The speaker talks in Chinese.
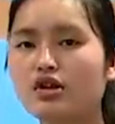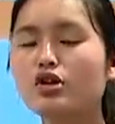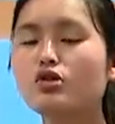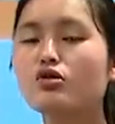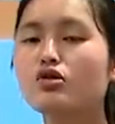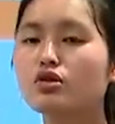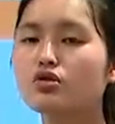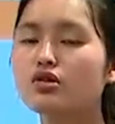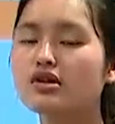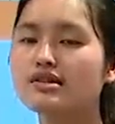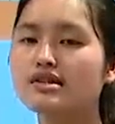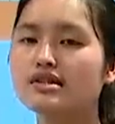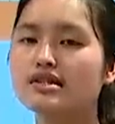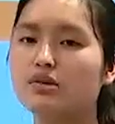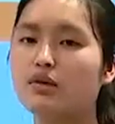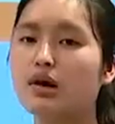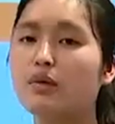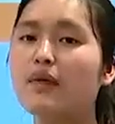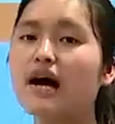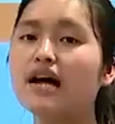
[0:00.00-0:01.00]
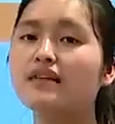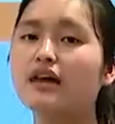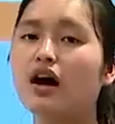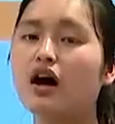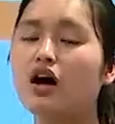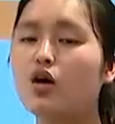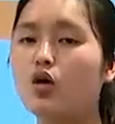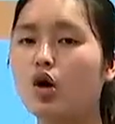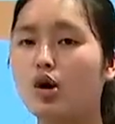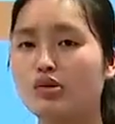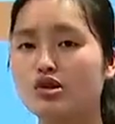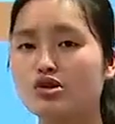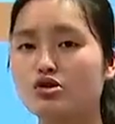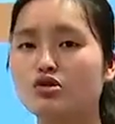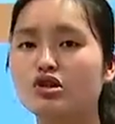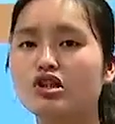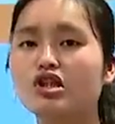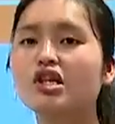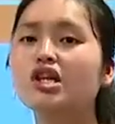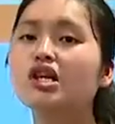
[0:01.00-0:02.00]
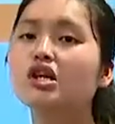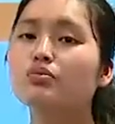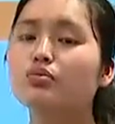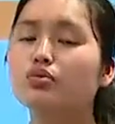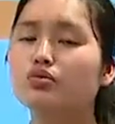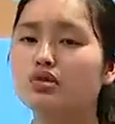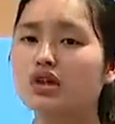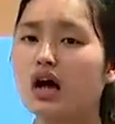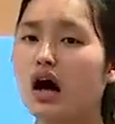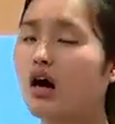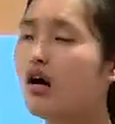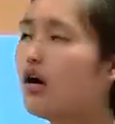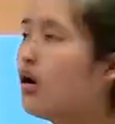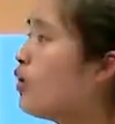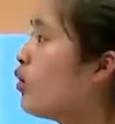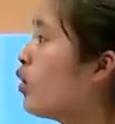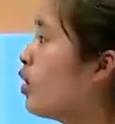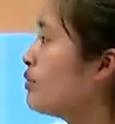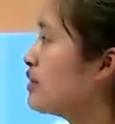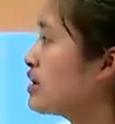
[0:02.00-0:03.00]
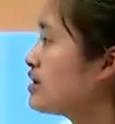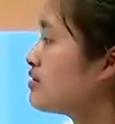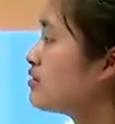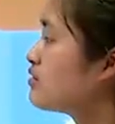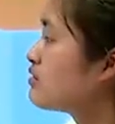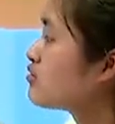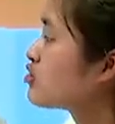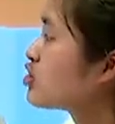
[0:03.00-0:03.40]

那六个轮子怎么办呢？我们就替补到我们